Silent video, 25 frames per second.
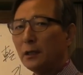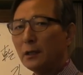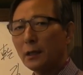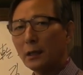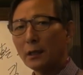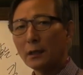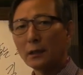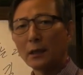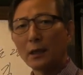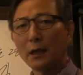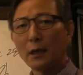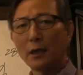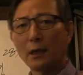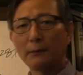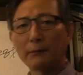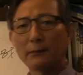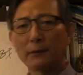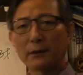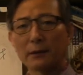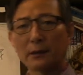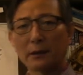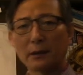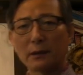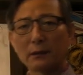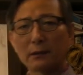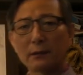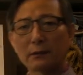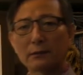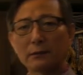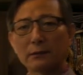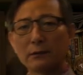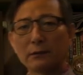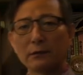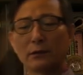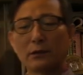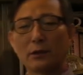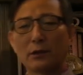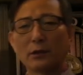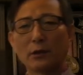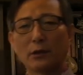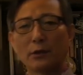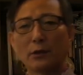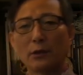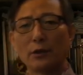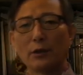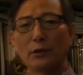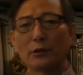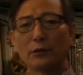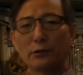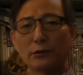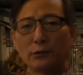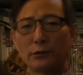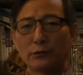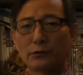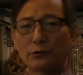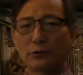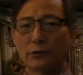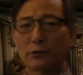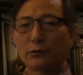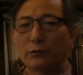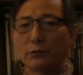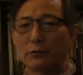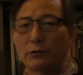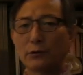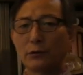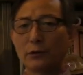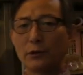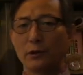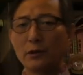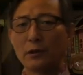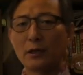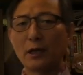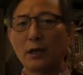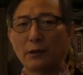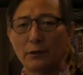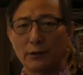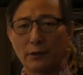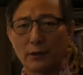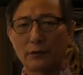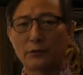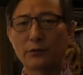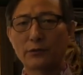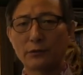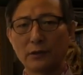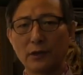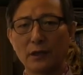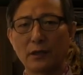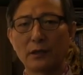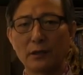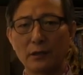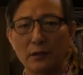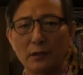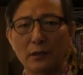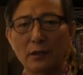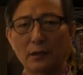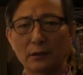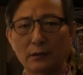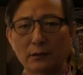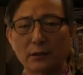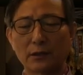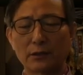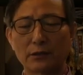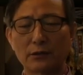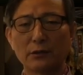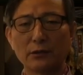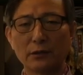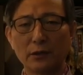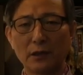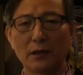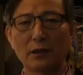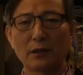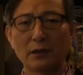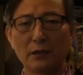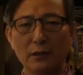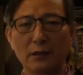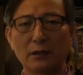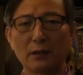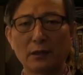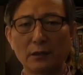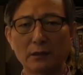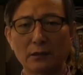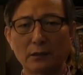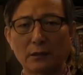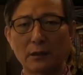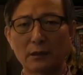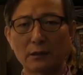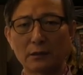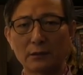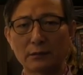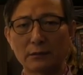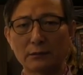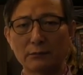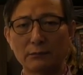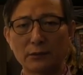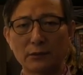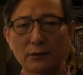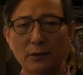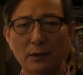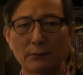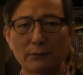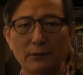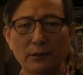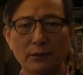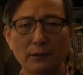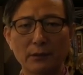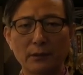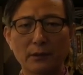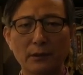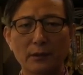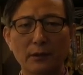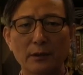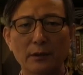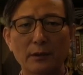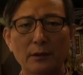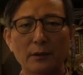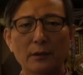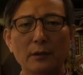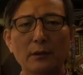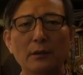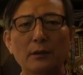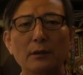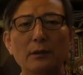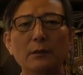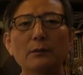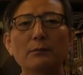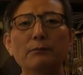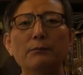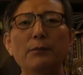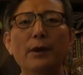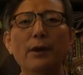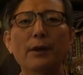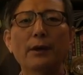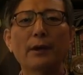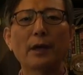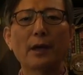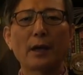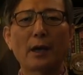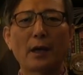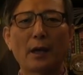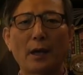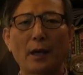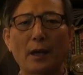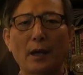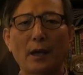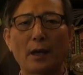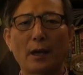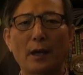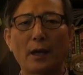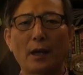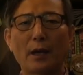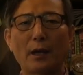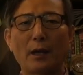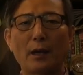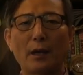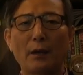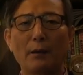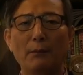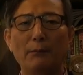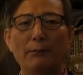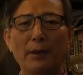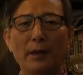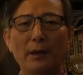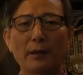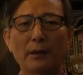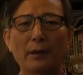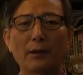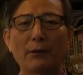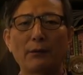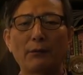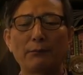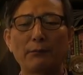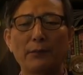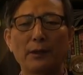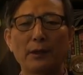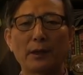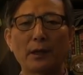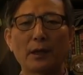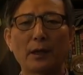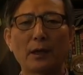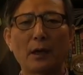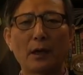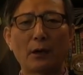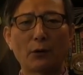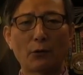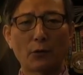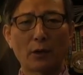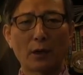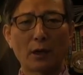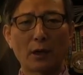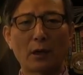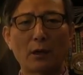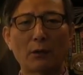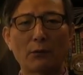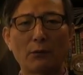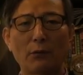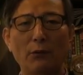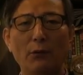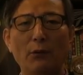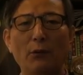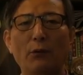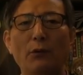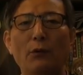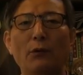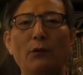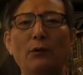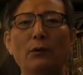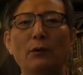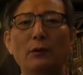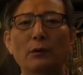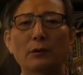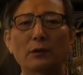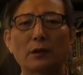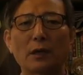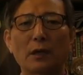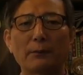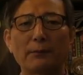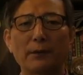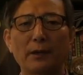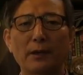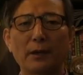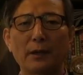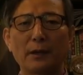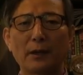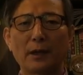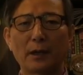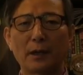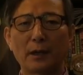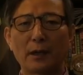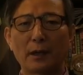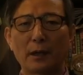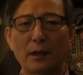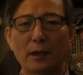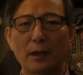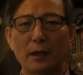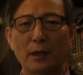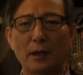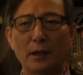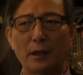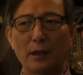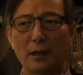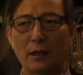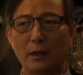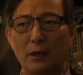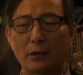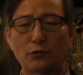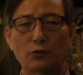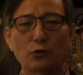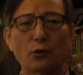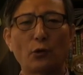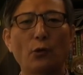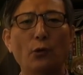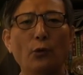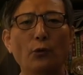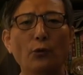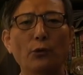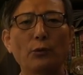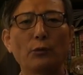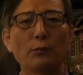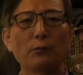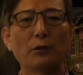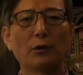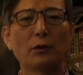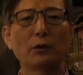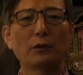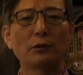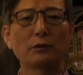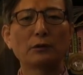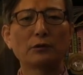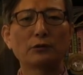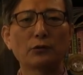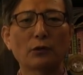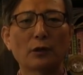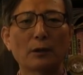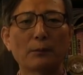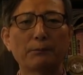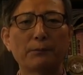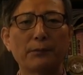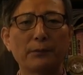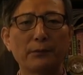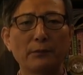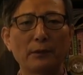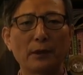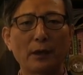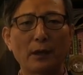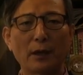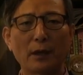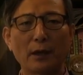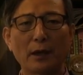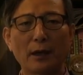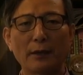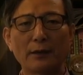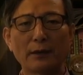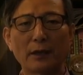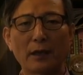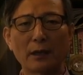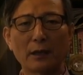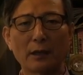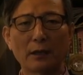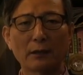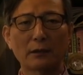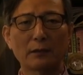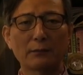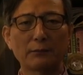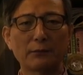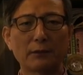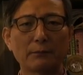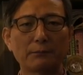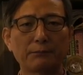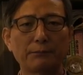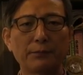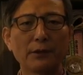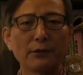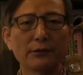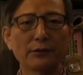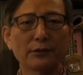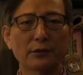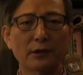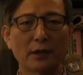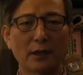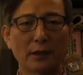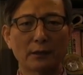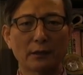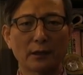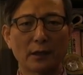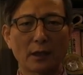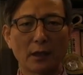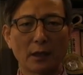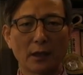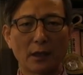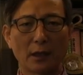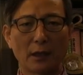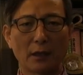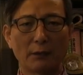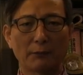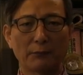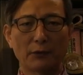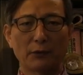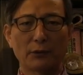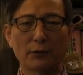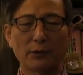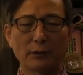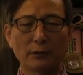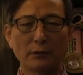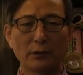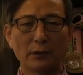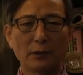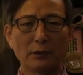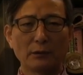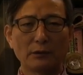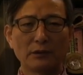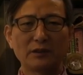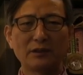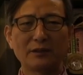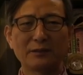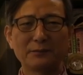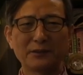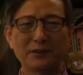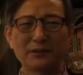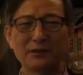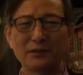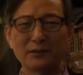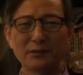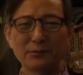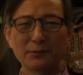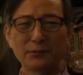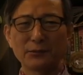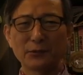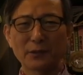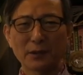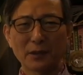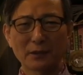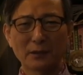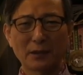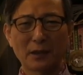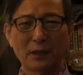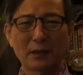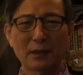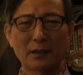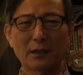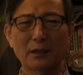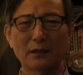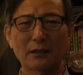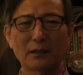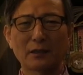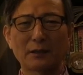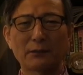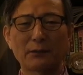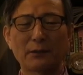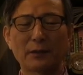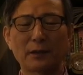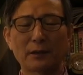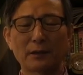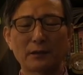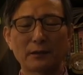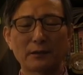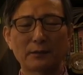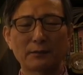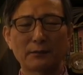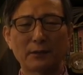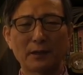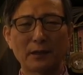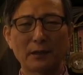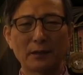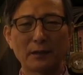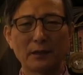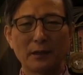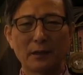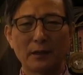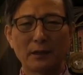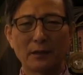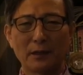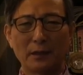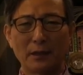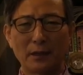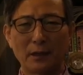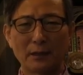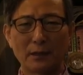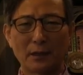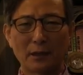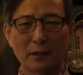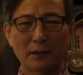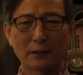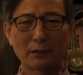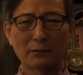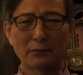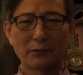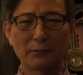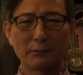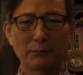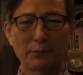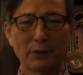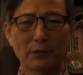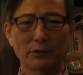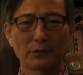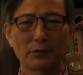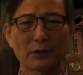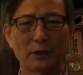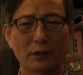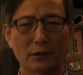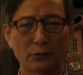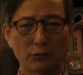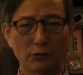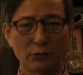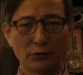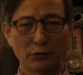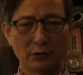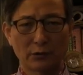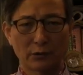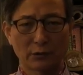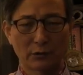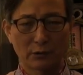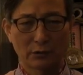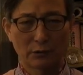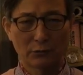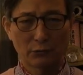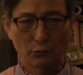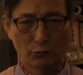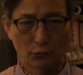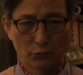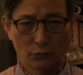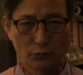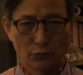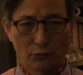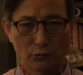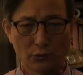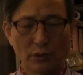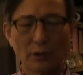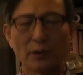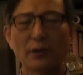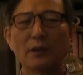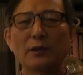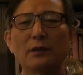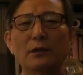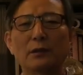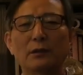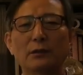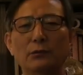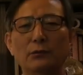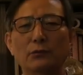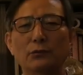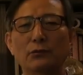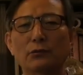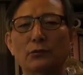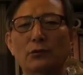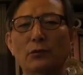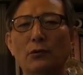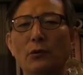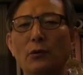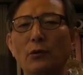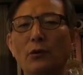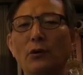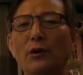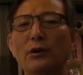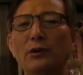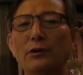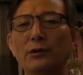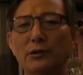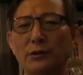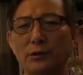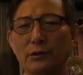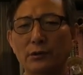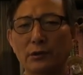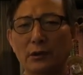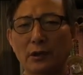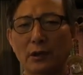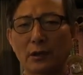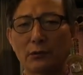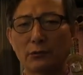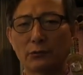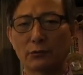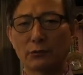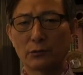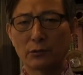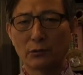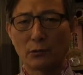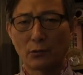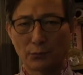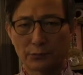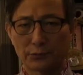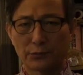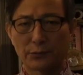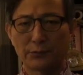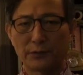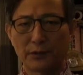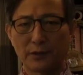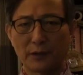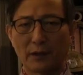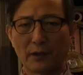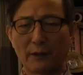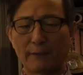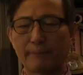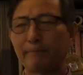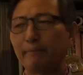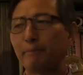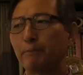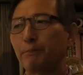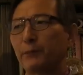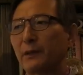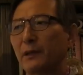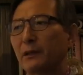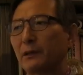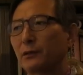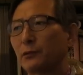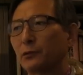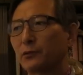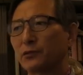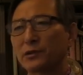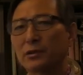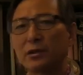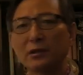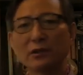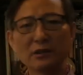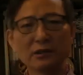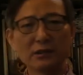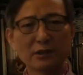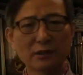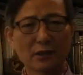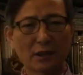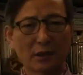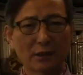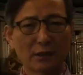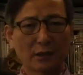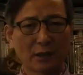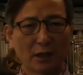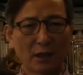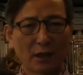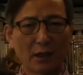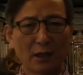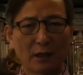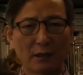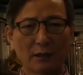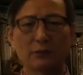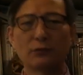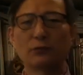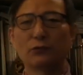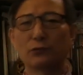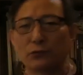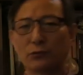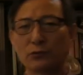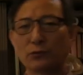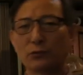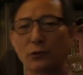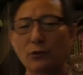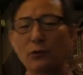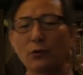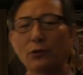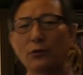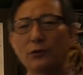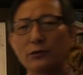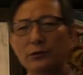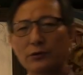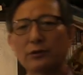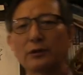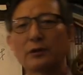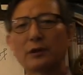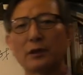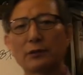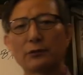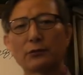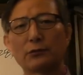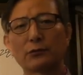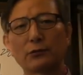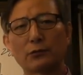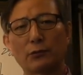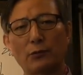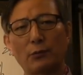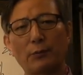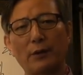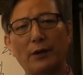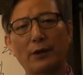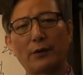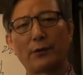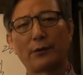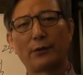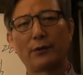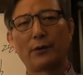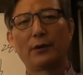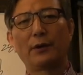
일간과 합을 한다는 것은 지금 일간 거예요 정관이 일간 거다 정관이 일간 거라는 것은 뭐냐면 명예 명예 명예가 올라가고 그 다음에 내가 좋은 뭐 일종의 예, 옛날 같으면 벼슬 한다 뭐 지금은 직업이 워낙 다양하기 때문에 그렇지만 옛날 같으면 벼슬 할수 있는 그런 운 이런 운으로 정관운을 꼽습니다. 그리고 성진한다 이런 운도 정관운을 꼽아요.